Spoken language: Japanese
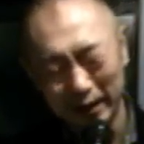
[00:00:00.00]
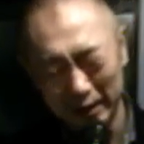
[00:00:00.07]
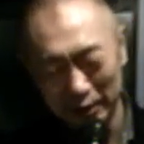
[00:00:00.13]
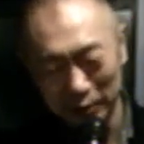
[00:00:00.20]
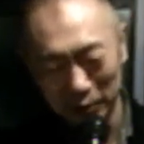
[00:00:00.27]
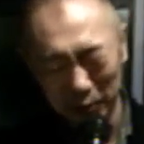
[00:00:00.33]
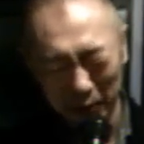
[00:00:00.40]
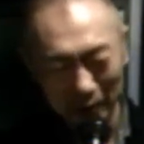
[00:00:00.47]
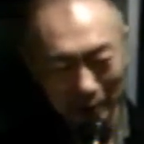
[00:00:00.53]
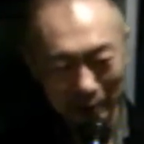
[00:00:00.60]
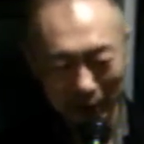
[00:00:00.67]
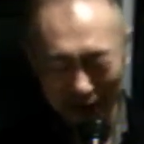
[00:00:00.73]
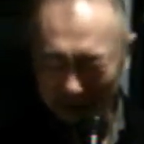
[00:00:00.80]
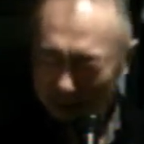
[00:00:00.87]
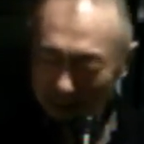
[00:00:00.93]
一応、
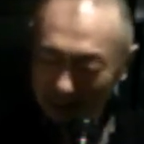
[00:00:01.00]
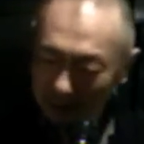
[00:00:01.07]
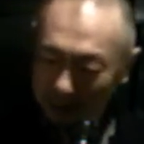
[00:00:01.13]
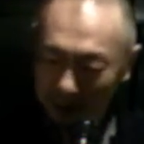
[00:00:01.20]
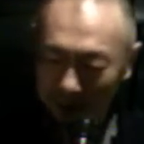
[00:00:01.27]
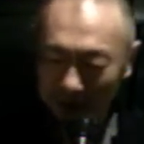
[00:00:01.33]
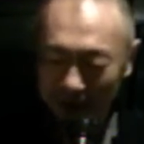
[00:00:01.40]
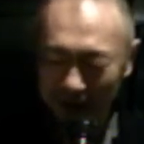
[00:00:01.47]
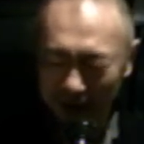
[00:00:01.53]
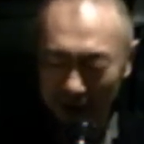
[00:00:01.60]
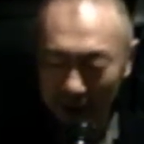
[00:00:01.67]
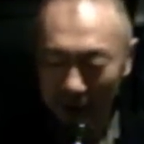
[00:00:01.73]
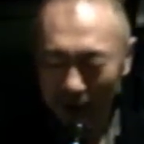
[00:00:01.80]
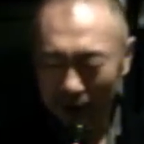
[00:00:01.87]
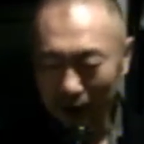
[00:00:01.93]
多分大丈夫だと思うんですけ
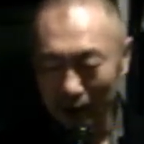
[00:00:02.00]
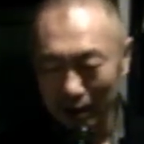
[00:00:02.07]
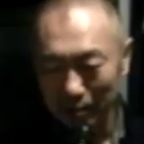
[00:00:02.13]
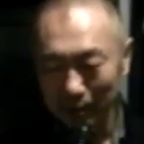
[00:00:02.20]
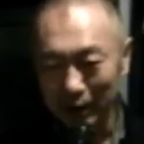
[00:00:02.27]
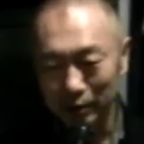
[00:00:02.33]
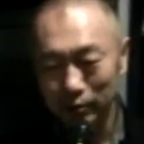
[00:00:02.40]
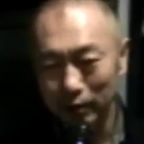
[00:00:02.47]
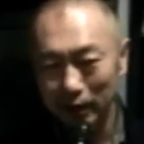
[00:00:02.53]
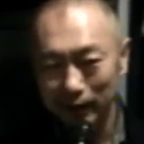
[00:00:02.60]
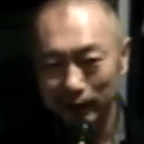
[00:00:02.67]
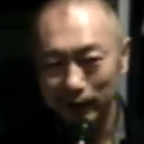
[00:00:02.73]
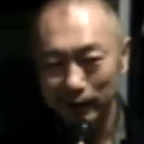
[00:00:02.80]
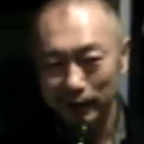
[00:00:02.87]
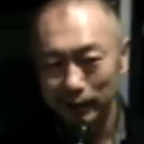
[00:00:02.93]
ど、とあ
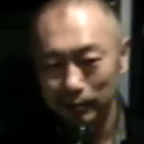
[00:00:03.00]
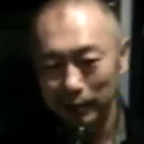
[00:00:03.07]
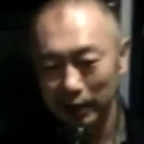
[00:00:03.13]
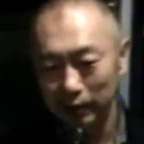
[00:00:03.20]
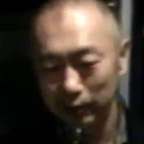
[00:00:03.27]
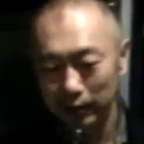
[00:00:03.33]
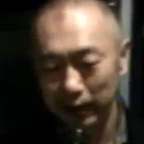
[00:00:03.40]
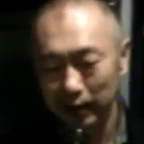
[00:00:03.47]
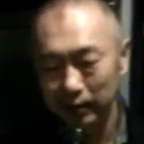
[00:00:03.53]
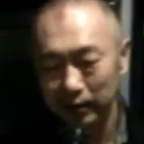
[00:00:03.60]
るソーシャル